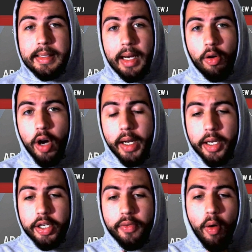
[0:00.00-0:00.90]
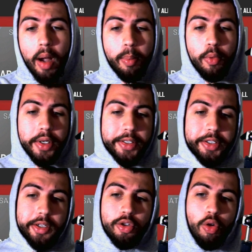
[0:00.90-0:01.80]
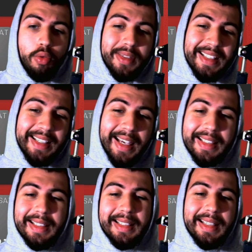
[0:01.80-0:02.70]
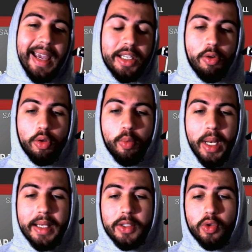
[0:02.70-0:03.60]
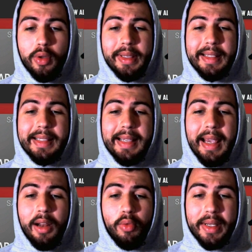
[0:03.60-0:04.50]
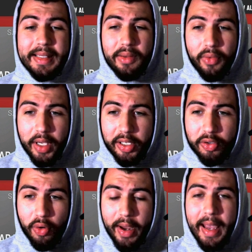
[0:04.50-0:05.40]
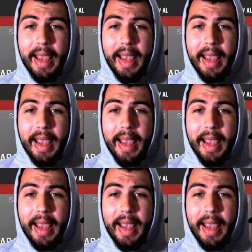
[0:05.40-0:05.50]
Chegou a hora de ativar o capuz, jogo 6 e 7 contra o Minnesota serão nesse vídeo.